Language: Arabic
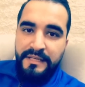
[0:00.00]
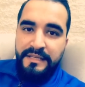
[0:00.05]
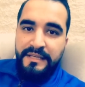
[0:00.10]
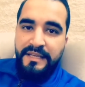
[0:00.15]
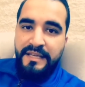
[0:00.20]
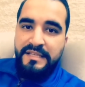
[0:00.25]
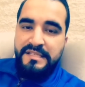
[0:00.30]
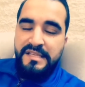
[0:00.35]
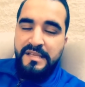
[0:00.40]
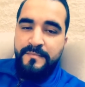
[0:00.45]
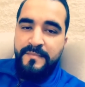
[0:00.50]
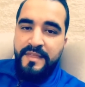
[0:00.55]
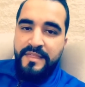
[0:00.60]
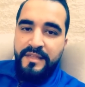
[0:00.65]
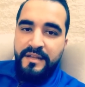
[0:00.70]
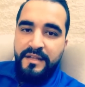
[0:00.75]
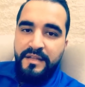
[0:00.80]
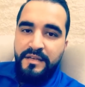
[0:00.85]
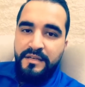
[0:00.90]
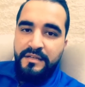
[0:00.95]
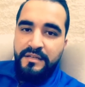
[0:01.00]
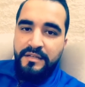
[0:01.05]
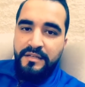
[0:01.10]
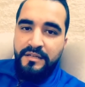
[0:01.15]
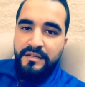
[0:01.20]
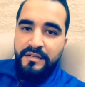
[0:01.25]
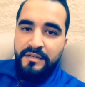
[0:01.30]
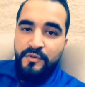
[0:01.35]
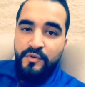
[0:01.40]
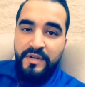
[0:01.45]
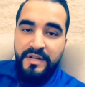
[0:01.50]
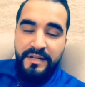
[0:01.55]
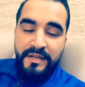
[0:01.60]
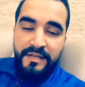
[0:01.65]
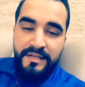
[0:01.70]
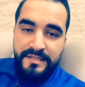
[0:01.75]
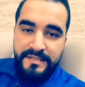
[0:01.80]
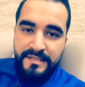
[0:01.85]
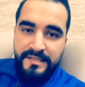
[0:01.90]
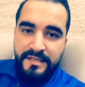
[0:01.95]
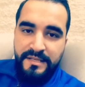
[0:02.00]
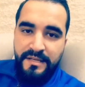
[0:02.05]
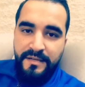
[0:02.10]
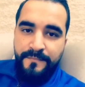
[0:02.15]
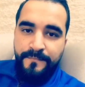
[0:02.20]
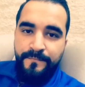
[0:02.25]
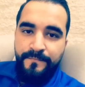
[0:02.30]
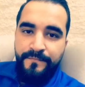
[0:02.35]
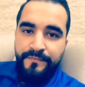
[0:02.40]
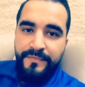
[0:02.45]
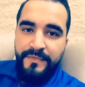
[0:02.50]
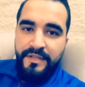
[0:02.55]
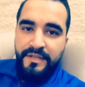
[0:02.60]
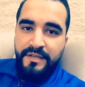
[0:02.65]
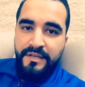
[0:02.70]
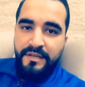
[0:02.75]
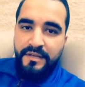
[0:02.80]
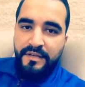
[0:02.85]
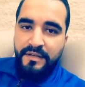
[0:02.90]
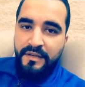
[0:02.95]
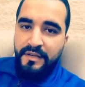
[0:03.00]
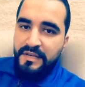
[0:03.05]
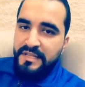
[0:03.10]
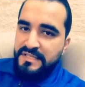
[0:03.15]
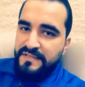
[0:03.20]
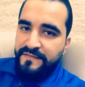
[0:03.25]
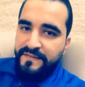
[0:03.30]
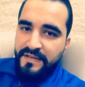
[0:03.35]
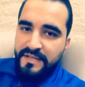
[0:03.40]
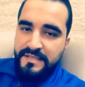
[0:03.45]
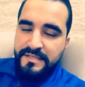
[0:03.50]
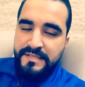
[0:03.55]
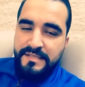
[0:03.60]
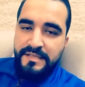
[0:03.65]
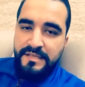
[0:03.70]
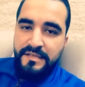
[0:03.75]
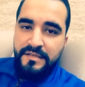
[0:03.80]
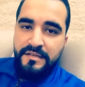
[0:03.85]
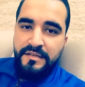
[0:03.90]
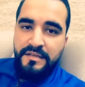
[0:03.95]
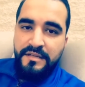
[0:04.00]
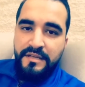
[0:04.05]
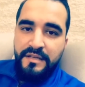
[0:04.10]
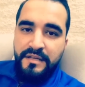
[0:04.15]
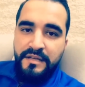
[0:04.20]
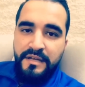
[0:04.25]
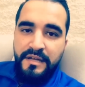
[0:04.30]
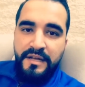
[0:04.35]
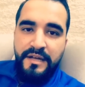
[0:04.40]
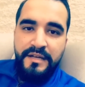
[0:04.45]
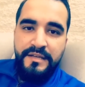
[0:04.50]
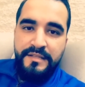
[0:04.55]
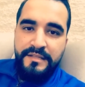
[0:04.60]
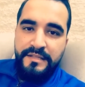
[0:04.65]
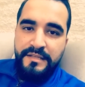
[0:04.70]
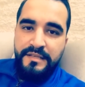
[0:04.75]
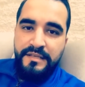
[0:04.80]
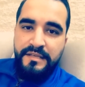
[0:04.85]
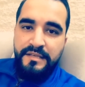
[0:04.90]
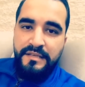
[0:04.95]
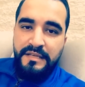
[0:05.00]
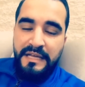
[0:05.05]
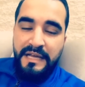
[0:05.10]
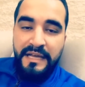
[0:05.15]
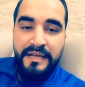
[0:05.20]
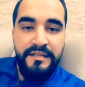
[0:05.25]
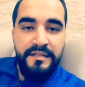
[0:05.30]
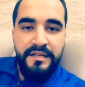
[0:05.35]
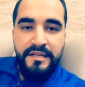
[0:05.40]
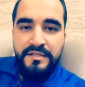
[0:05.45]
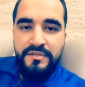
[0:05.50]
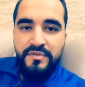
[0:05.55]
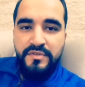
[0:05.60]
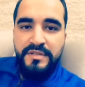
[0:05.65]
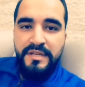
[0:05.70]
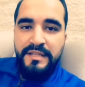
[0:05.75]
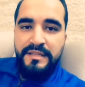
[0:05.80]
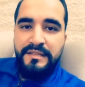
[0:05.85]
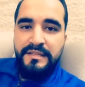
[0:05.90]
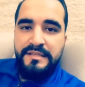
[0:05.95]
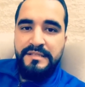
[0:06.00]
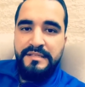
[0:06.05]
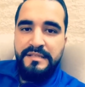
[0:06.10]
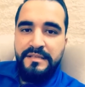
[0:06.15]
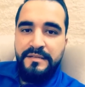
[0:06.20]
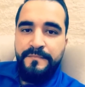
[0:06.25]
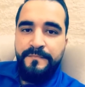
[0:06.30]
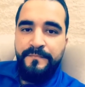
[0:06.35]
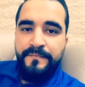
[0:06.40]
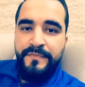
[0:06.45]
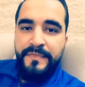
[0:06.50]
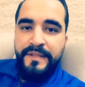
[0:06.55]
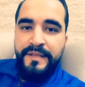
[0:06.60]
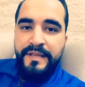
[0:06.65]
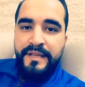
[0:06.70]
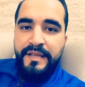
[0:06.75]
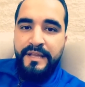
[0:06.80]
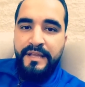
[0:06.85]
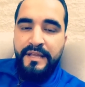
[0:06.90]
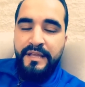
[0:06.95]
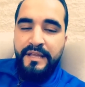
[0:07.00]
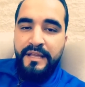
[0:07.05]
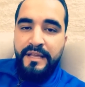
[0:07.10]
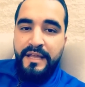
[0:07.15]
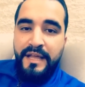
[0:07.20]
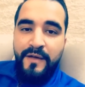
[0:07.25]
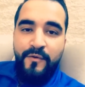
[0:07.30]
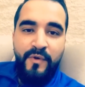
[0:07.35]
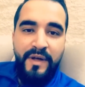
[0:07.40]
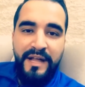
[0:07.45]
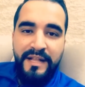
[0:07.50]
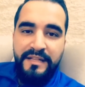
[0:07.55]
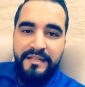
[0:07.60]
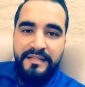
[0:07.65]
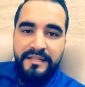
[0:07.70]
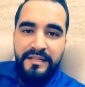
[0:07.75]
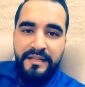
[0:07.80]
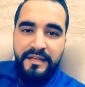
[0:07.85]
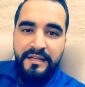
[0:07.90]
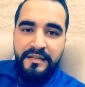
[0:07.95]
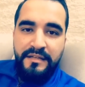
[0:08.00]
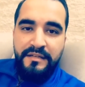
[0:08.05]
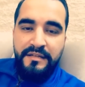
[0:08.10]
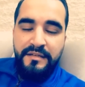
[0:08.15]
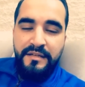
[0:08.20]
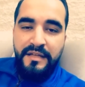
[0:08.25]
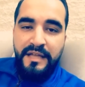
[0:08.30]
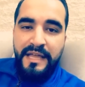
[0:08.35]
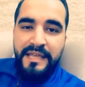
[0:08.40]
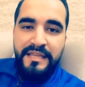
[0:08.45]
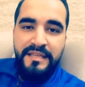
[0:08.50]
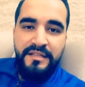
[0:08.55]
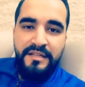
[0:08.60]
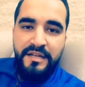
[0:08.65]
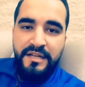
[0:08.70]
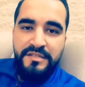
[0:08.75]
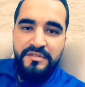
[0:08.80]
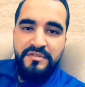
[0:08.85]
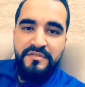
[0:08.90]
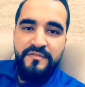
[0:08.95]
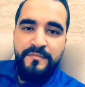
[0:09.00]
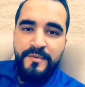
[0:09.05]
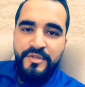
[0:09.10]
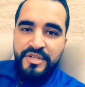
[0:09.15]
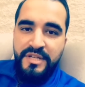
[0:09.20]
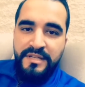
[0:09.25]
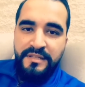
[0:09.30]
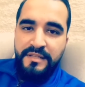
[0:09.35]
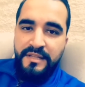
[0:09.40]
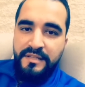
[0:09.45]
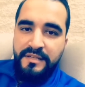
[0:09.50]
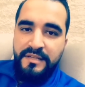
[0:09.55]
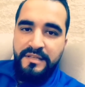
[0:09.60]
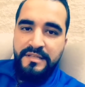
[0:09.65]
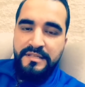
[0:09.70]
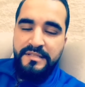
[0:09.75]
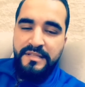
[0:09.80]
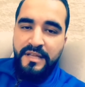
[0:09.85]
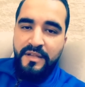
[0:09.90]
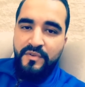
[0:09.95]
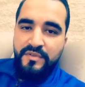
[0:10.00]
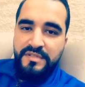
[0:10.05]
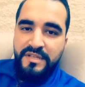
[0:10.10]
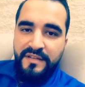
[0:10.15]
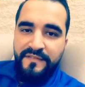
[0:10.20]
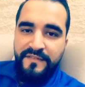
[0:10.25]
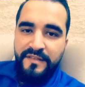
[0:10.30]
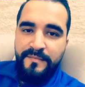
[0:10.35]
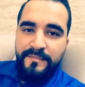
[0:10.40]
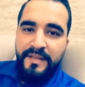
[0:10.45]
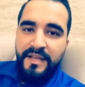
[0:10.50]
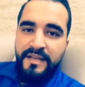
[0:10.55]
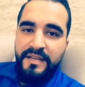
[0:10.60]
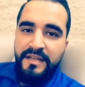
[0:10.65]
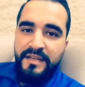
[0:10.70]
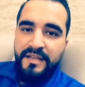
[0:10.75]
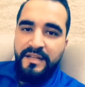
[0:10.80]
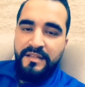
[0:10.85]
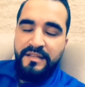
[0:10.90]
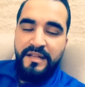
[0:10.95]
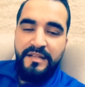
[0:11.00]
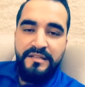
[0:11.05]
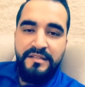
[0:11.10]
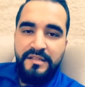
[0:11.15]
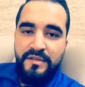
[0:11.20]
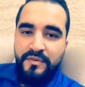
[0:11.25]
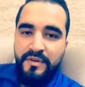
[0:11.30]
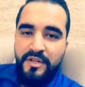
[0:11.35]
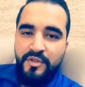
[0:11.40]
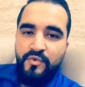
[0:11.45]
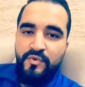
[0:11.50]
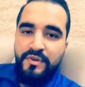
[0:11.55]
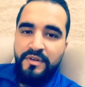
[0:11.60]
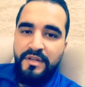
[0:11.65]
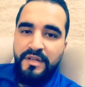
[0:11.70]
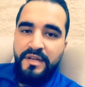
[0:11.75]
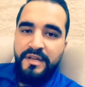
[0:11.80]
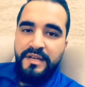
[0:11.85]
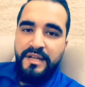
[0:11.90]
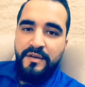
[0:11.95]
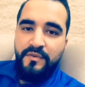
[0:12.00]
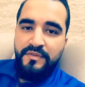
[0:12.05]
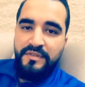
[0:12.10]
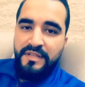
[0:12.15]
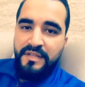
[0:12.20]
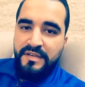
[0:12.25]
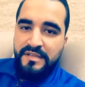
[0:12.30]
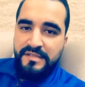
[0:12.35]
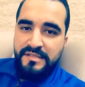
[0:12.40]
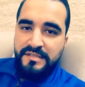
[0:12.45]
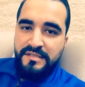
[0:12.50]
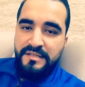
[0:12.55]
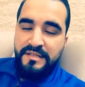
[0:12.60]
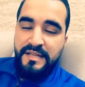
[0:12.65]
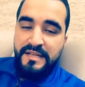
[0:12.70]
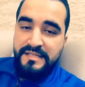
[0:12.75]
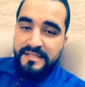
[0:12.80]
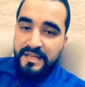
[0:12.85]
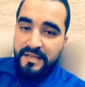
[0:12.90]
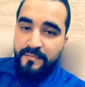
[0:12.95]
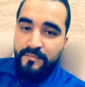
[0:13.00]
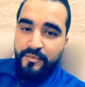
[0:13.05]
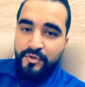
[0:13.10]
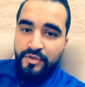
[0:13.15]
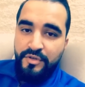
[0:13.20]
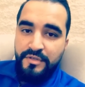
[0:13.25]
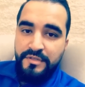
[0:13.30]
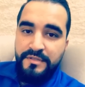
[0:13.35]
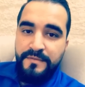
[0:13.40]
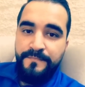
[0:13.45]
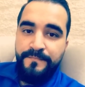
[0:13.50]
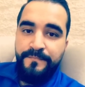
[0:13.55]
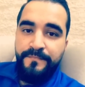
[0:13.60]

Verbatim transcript: يعني زي مثلا إيه، لغه انجليزيه إيه، انجليزي فرنسي اي تي اي تخصص هندسي او حتى اي تخصص في مجال التدريس لانه صار في امكانيه انك تعطي دورات اونلاين او تدرس ناس عن بعد